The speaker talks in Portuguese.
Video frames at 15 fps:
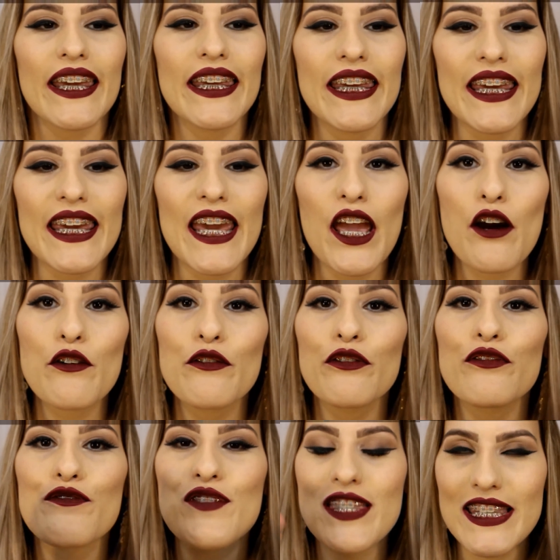E eu
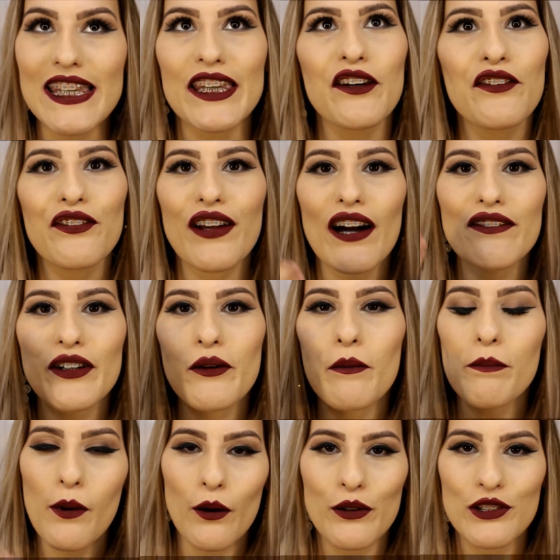Sim, eu ficava com
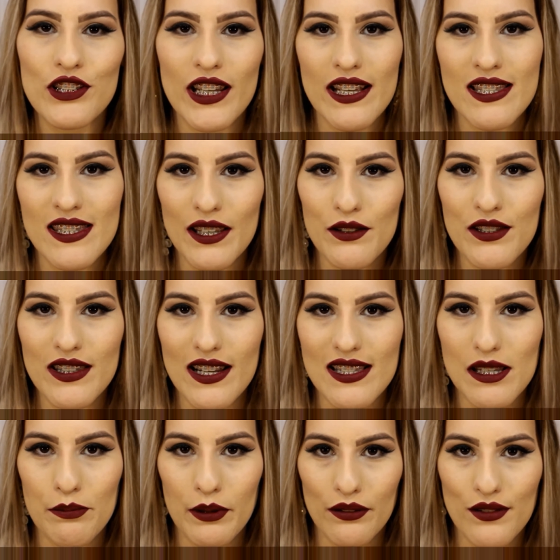um pouco de receio de
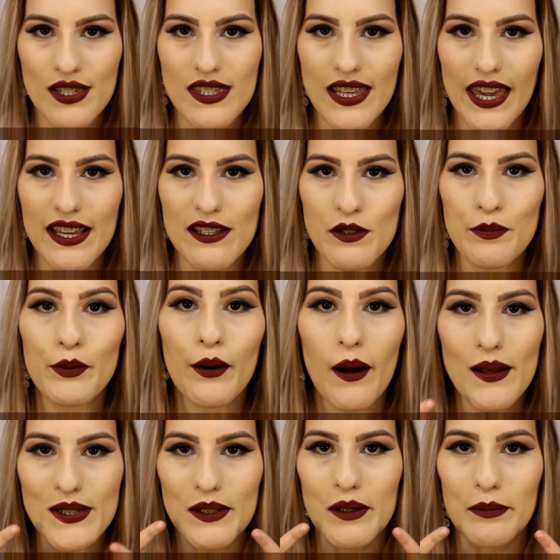trazer pra vocês por
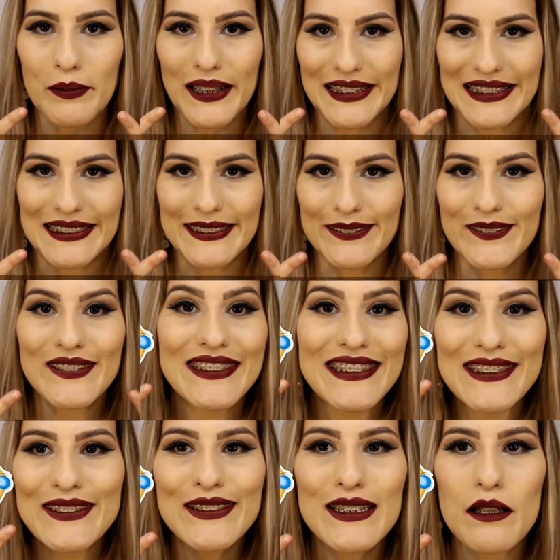causa do aparelho. Porque
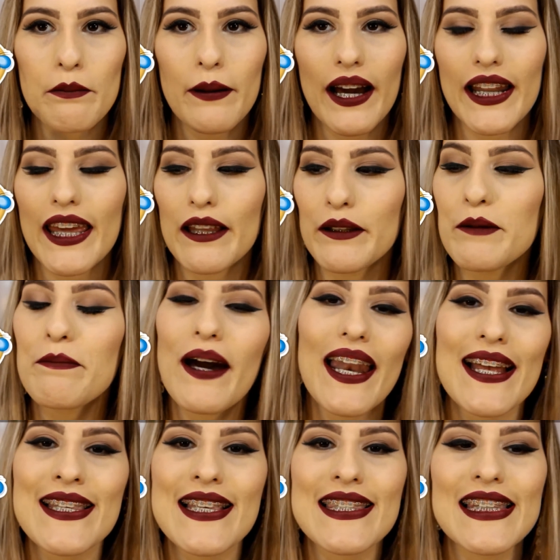eu uso o aparelho e
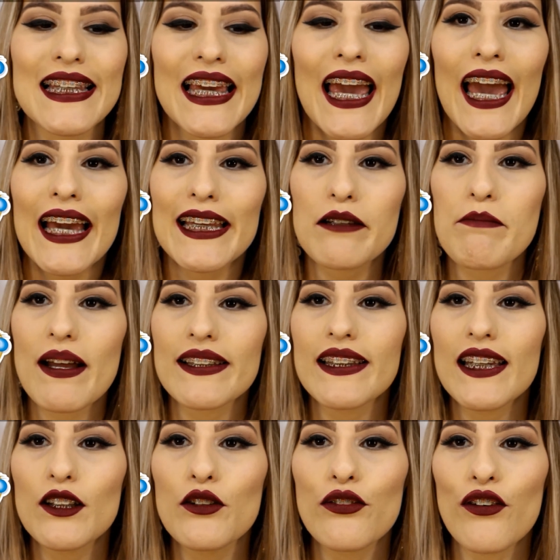parece assim que
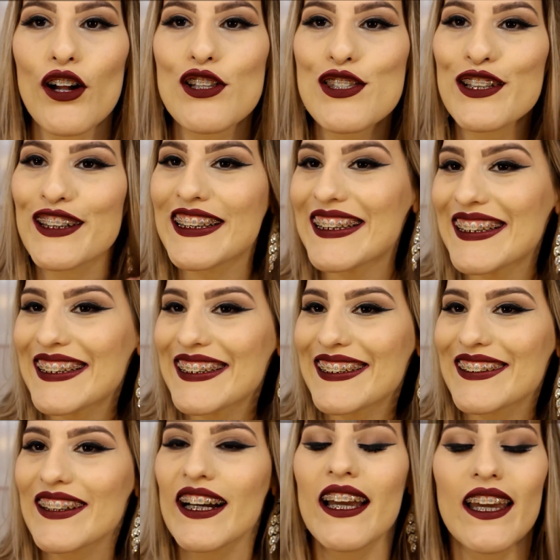batendo foto
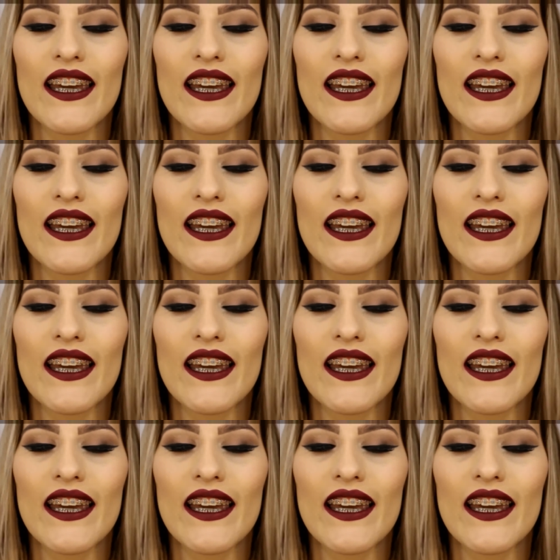sorrindo